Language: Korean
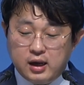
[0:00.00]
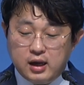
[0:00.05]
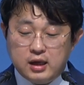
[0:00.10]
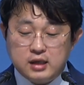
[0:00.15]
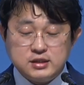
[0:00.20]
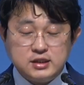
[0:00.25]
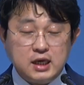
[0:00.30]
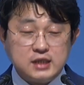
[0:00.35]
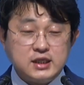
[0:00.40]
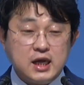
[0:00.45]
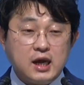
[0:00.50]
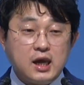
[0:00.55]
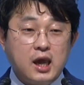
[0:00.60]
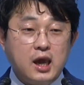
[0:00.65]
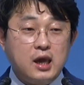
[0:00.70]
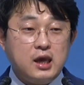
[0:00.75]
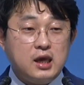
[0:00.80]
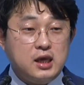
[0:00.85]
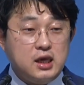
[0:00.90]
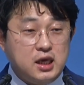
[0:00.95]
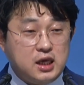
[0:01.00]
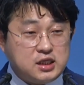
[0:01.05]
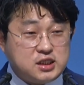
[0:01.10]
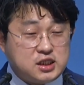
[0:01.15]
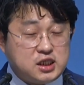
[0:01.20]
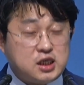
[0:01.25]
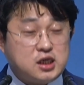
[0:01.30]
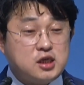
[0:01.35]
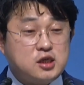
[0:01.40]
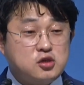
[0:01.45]
세상의
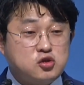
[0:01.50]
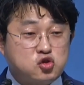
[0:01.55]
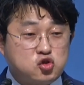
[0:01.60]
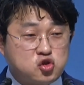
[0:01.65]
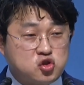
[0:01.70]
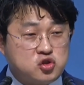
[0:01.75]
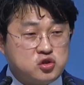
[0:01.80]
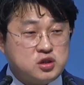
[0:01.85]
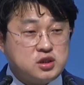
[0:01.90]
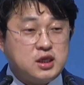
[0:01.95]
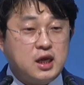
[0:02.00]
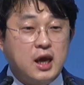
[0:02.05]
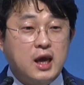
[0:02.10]
이치를 준